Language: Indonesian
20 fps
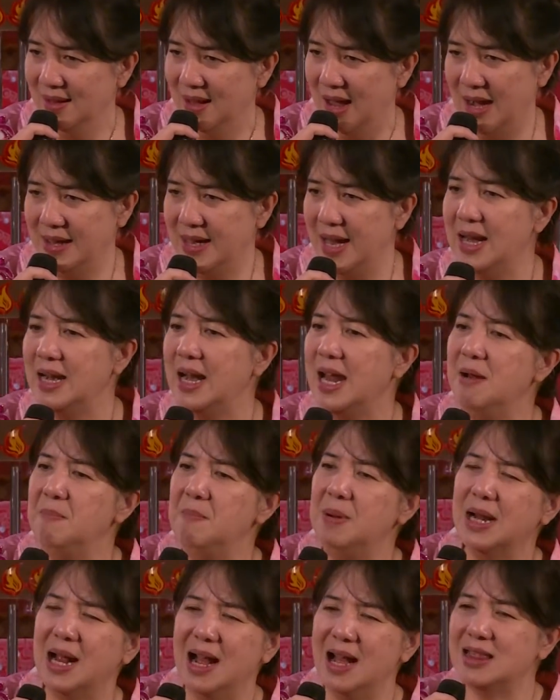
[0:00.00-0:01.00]
Ada yang lain
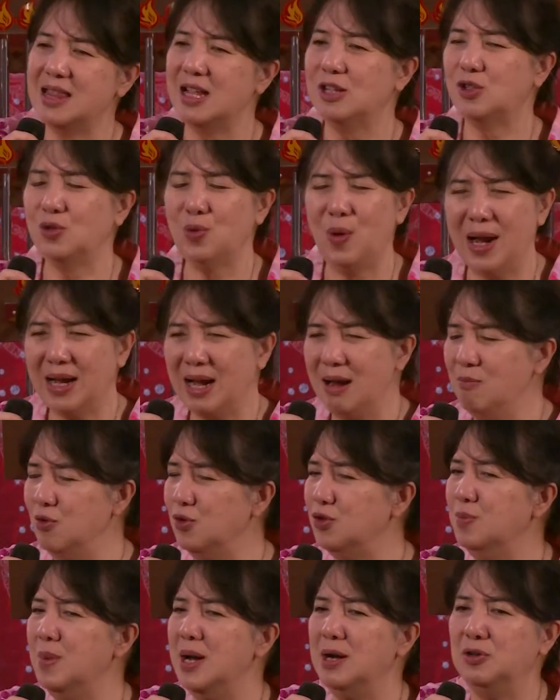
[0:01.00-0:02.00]
berkata suaramu
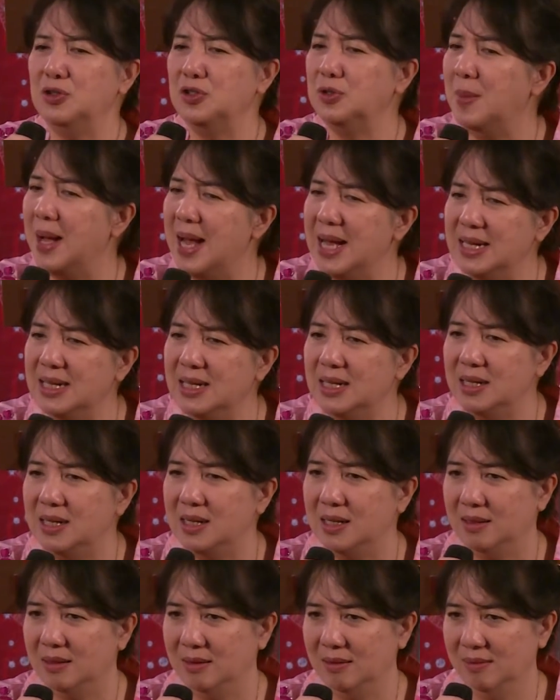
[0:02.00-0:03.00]
tuh bagus
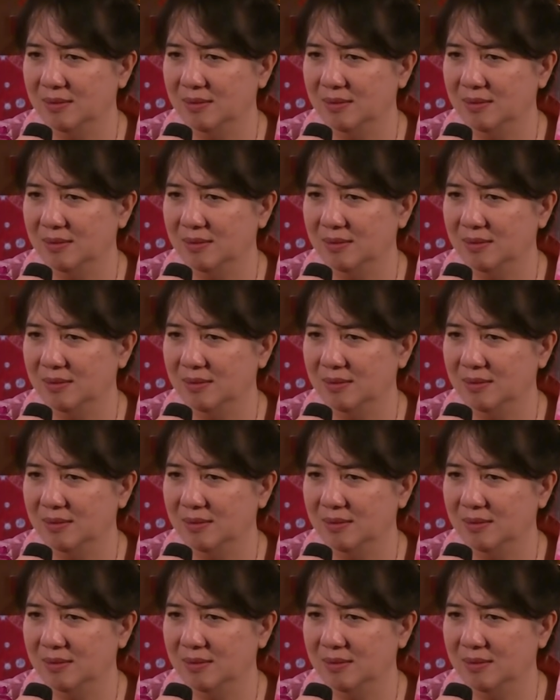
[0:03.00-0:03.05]
banget.